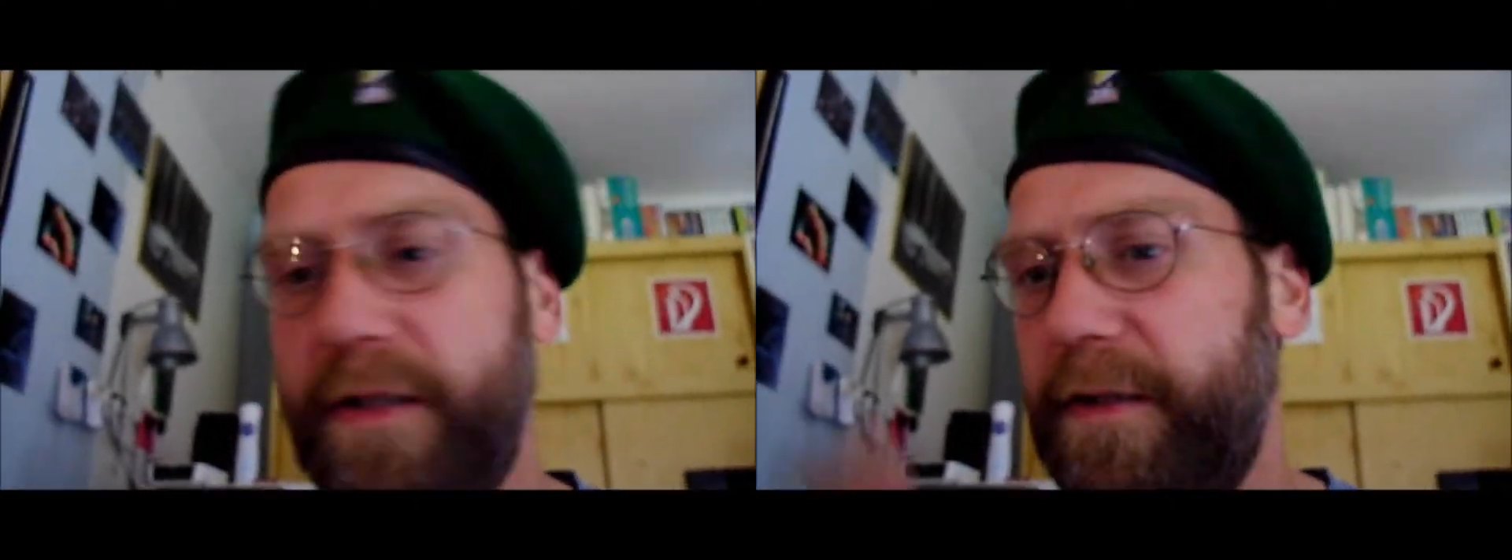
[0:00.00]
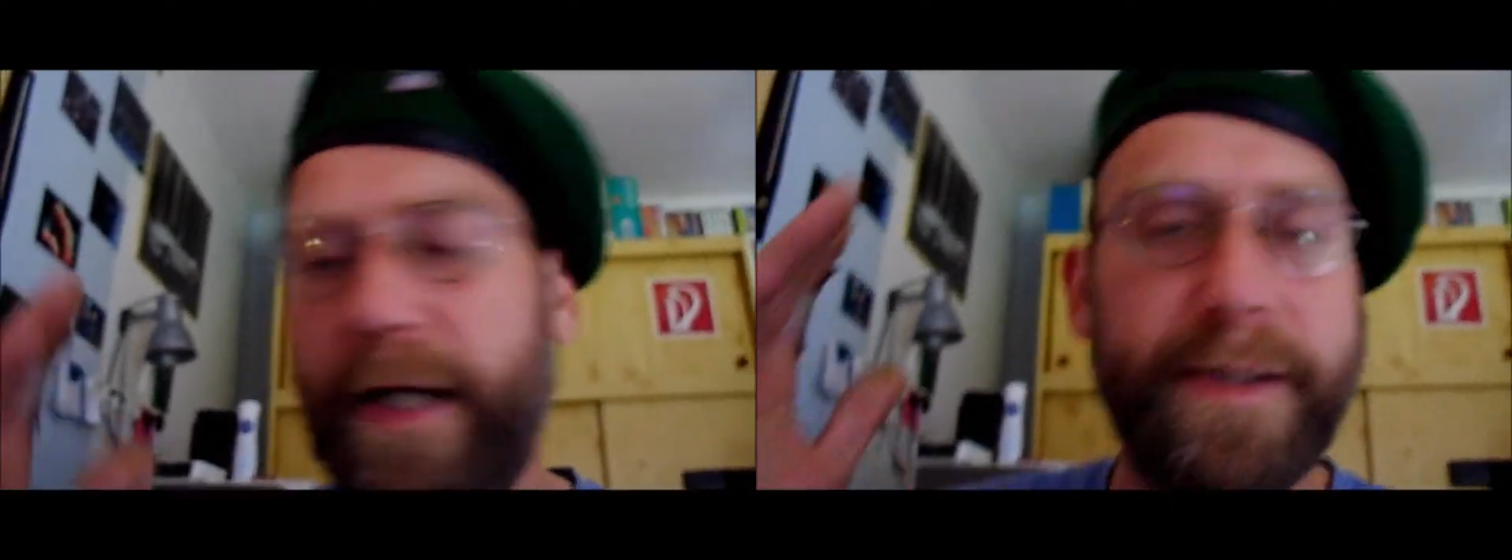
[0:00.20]

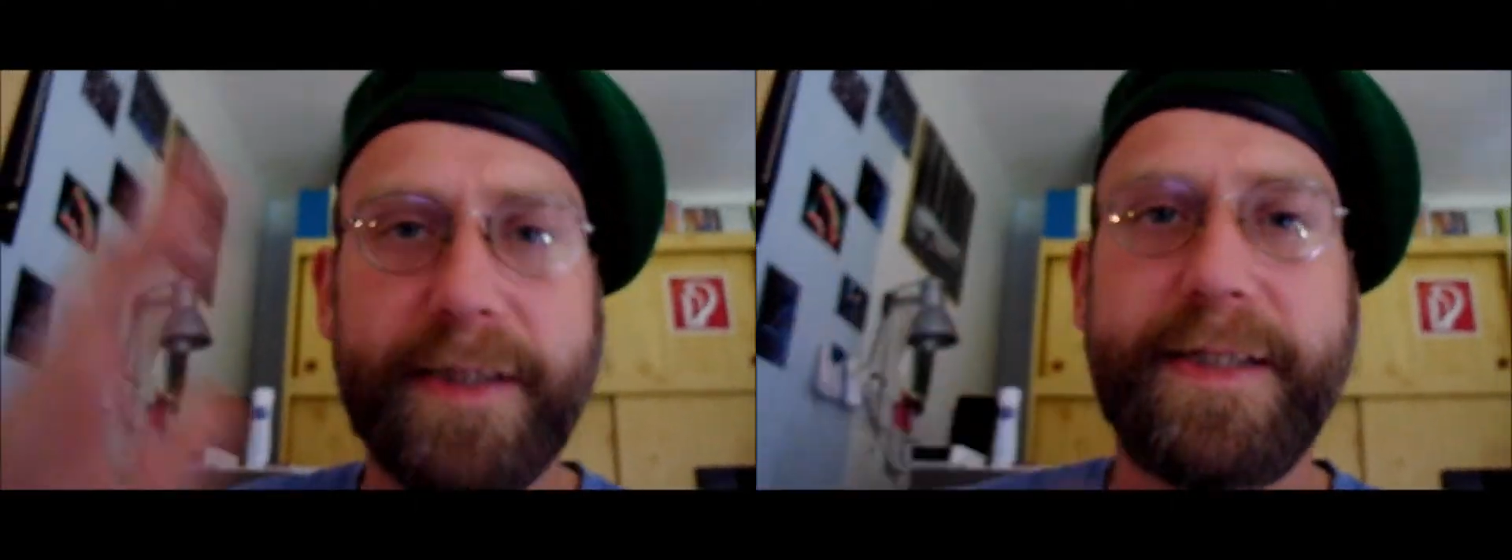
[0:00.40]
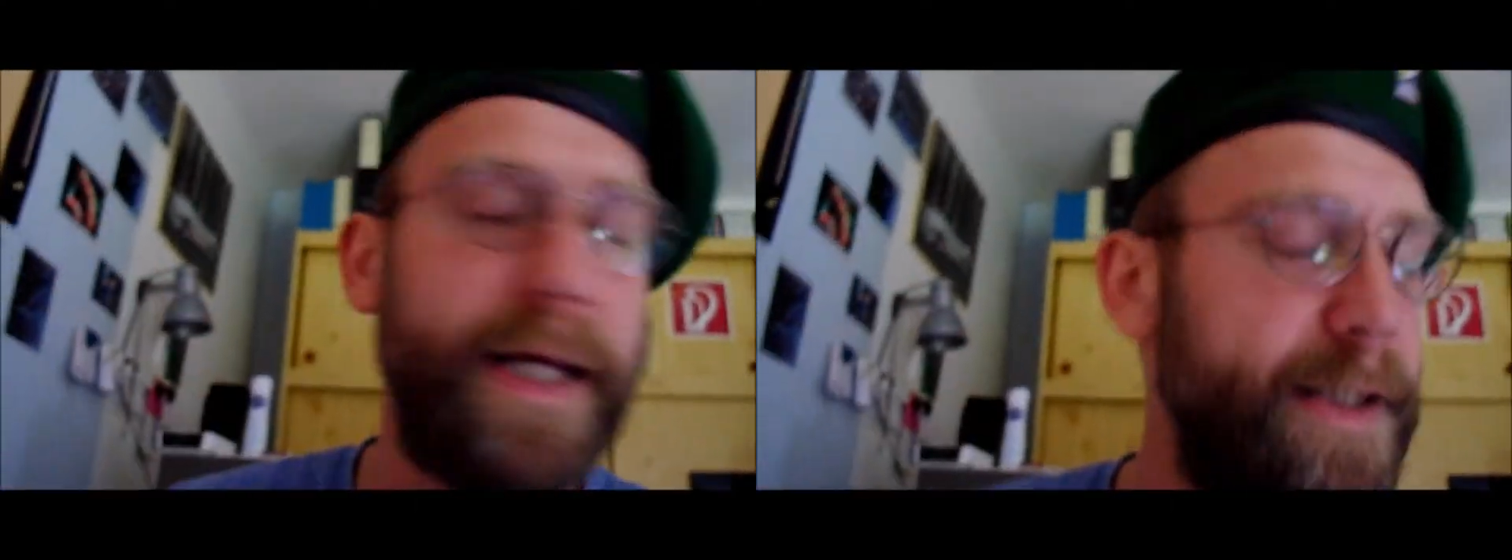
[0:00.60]
ein
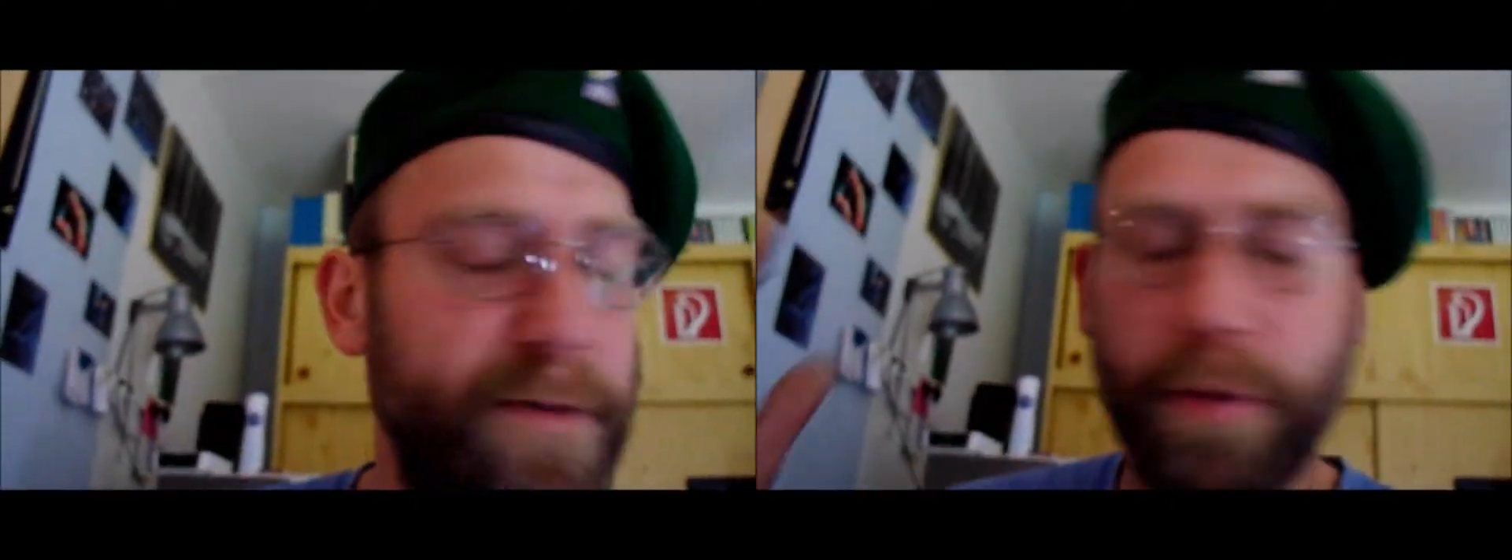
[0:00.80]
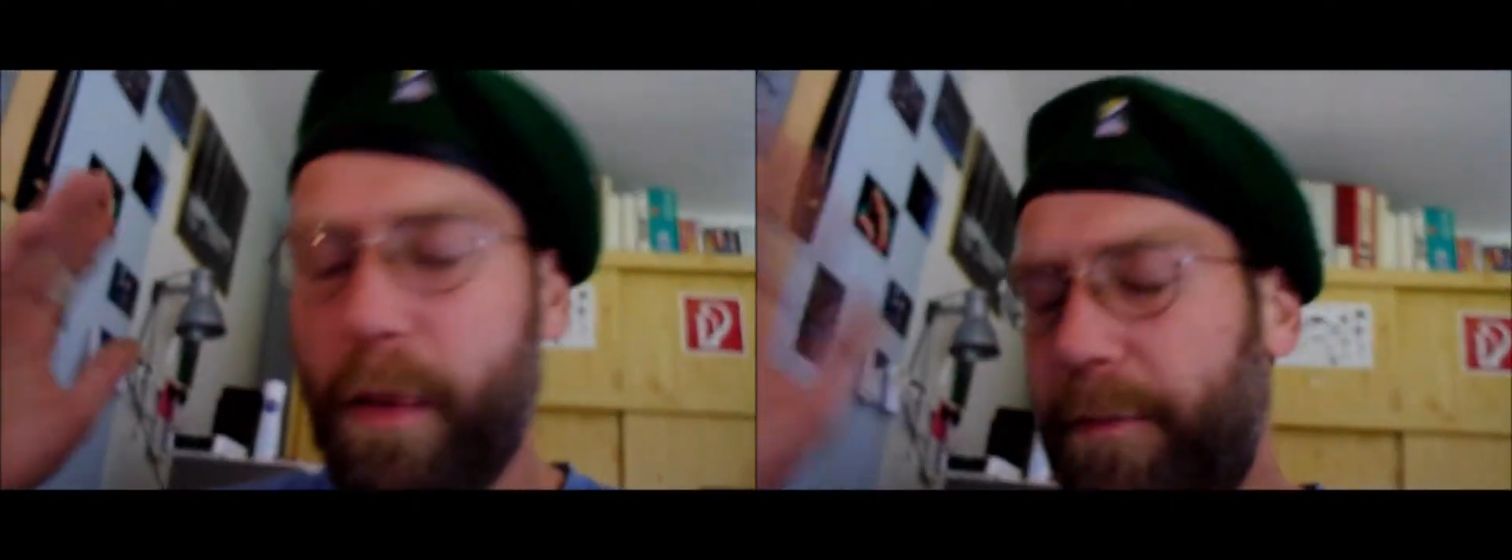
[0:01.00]
andersdenkender,
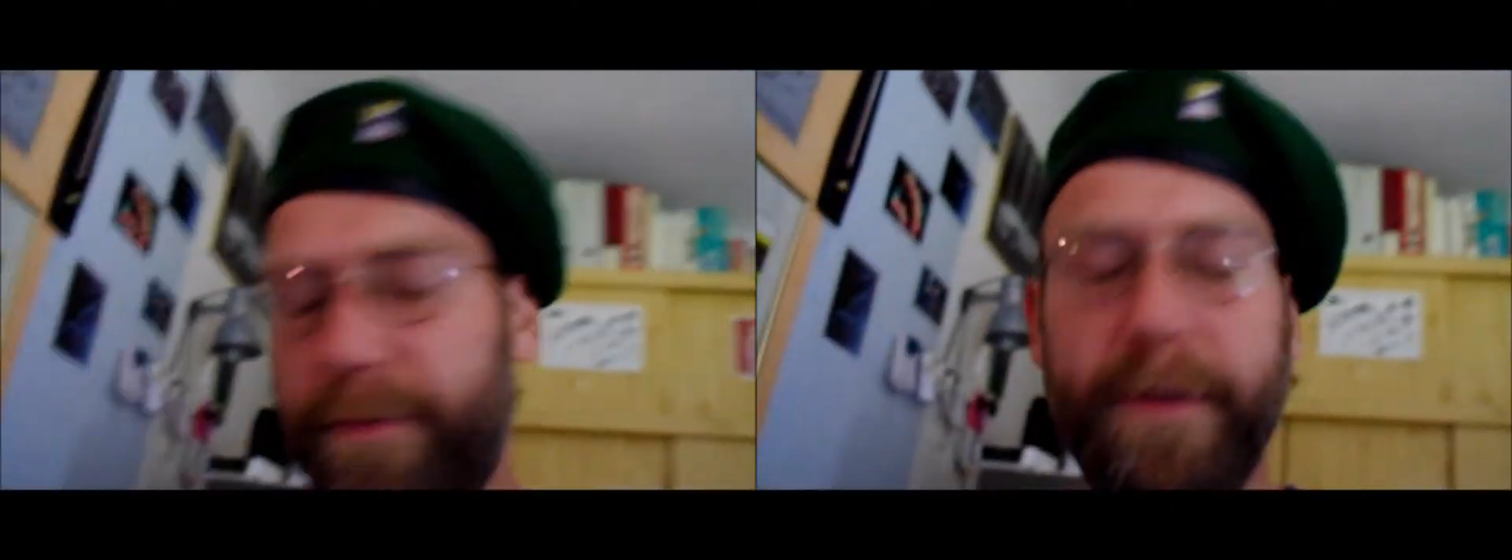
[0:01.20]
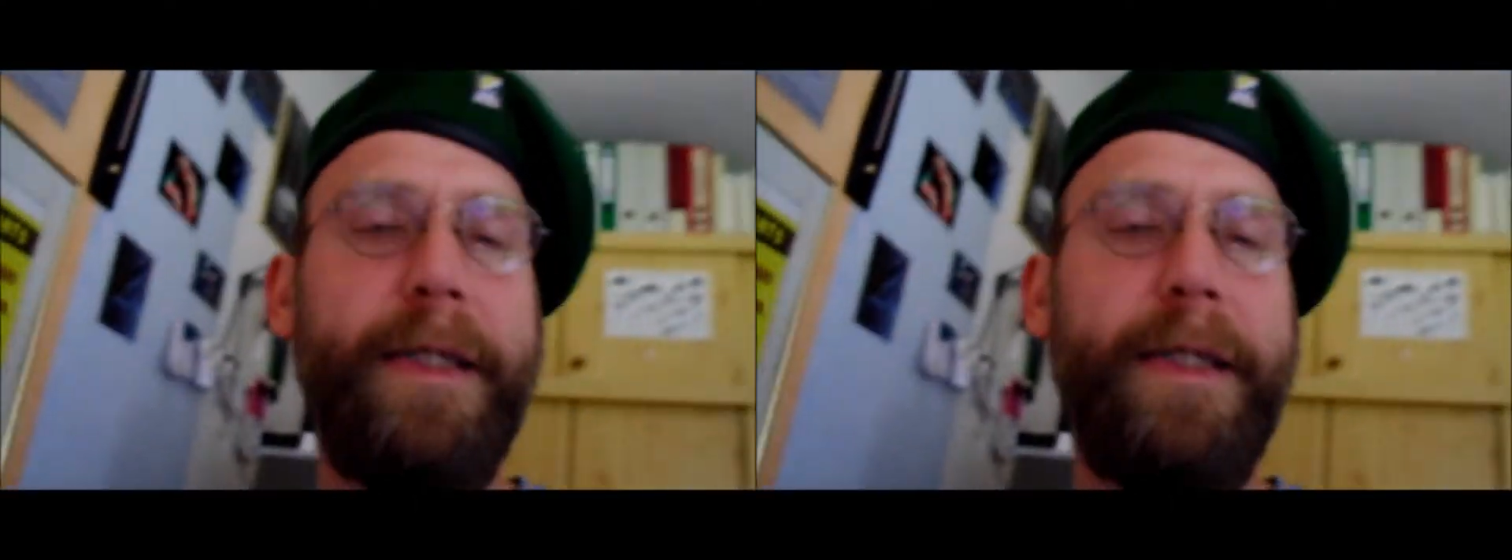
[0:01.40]
blub.